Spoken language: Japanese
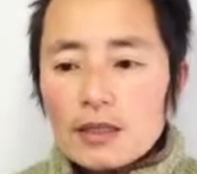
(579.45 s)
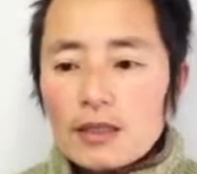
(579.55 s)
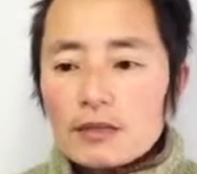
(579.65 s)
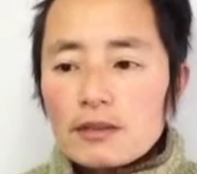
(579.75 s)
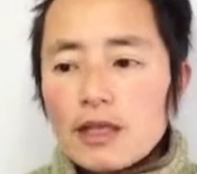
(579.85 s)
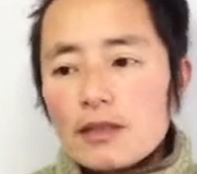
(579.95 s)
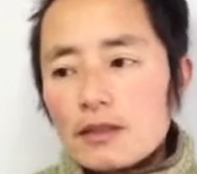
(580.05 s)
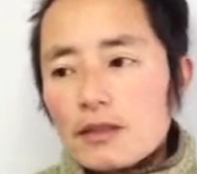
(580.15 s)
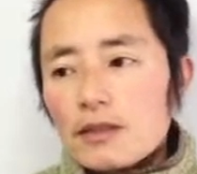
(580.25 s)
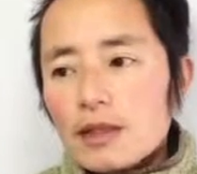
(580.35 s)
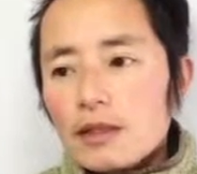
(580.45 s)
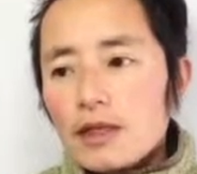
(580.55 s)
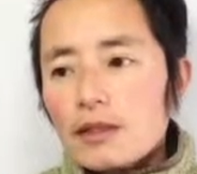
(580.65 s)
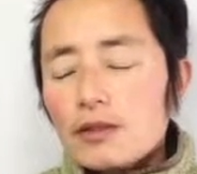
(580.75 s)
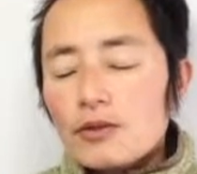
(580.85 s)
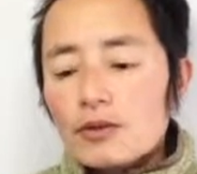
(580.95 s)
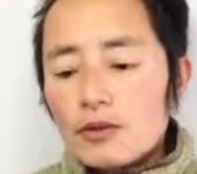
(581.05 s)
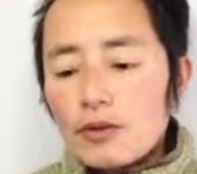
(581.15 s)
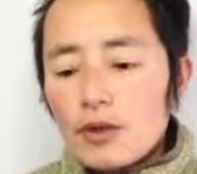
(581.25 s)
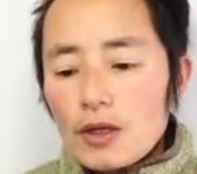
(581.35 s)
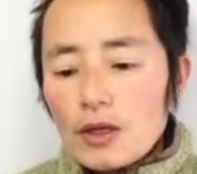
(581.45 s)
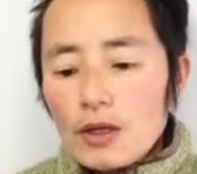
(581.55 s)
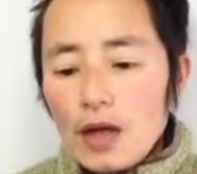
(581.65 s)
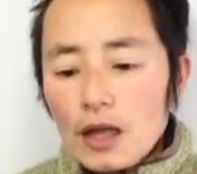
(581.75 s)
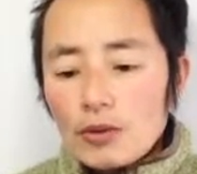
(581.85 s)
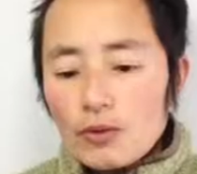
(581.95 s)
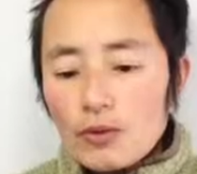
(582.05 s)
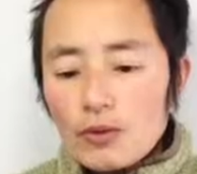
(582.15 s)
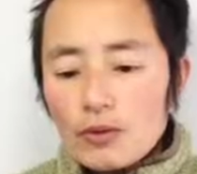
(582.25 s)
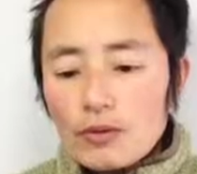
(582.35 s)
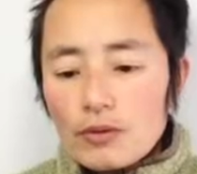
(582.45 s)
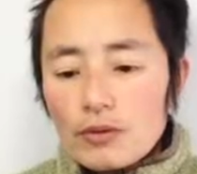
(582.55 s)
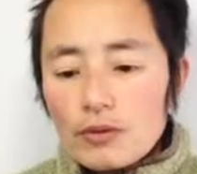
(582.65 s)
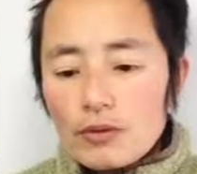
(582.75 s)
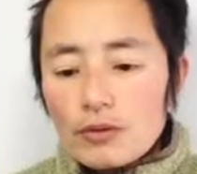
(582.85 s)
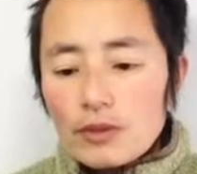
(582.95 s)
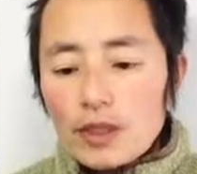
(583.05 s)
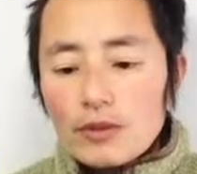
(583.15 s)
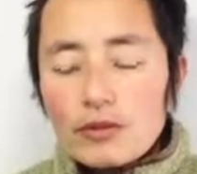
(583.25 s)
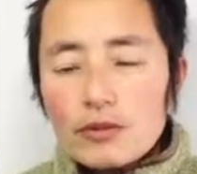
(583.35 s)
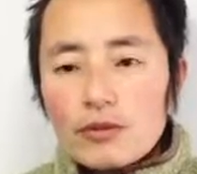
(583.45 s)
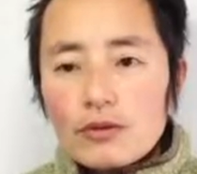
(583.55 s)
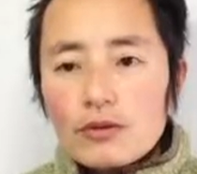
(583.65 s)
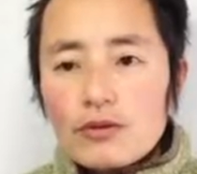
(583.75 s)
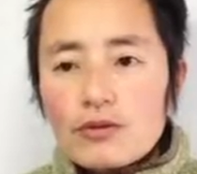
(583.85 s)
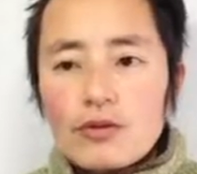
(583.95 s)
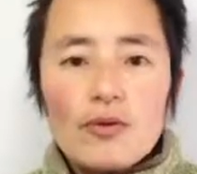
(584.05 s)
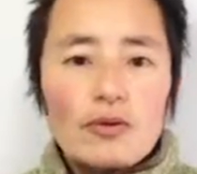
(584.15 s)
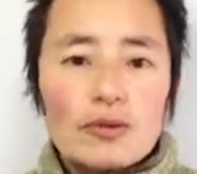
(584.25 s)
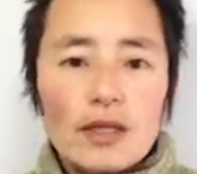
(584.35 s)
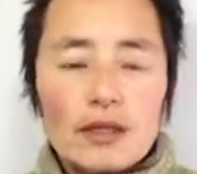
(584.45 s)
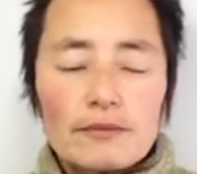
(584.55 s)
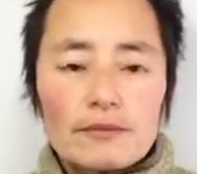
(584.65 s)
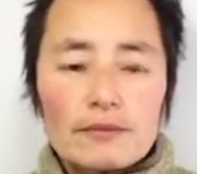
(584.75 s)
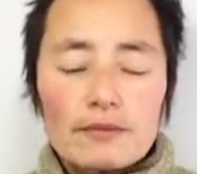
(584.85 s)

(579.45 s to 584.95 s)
で な, んなんでかっていうと、あの結局情報って